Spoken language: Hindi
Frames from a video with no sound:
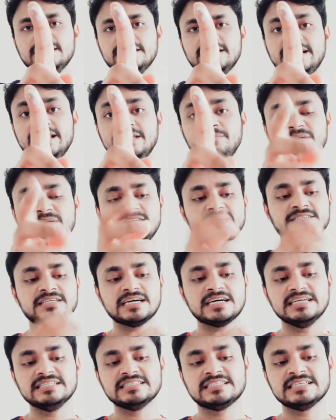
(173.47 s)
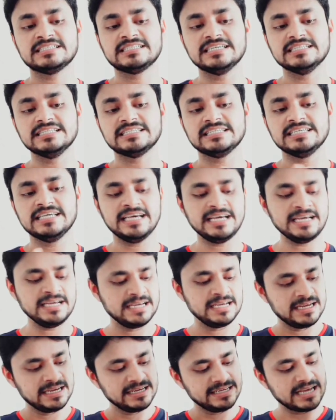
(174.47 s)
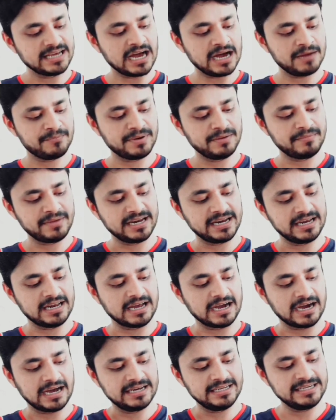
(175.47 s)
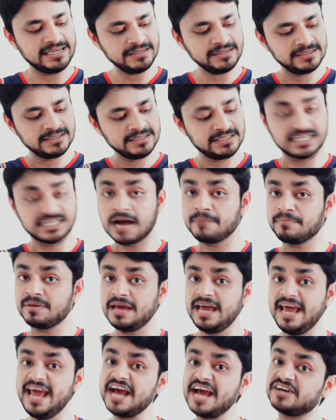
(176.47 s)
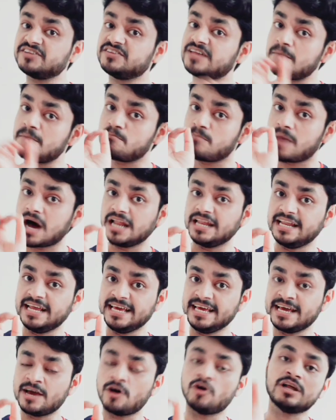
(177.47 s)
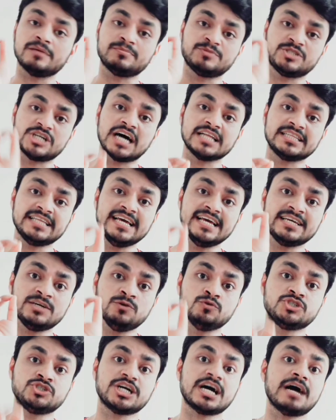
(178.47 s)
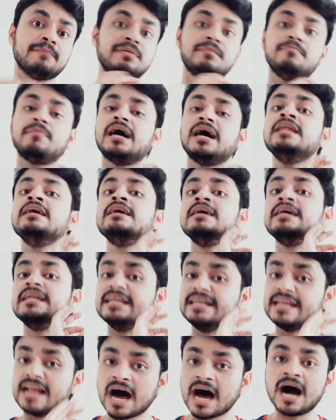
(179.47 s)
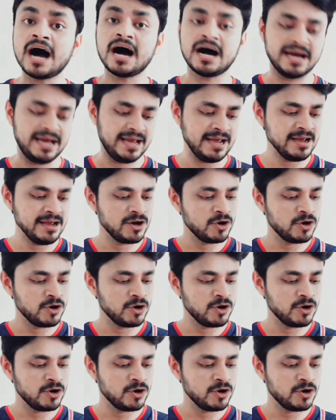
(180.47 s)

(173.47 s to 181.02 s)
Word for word: क्रीमी इसका कंसिस्टेंसी है यहाँ पे मैंने लगा लिया जहाँ पे एकदम बाल नहीं है और आप चाहते हैं कि उस जगह पे बाल ना आए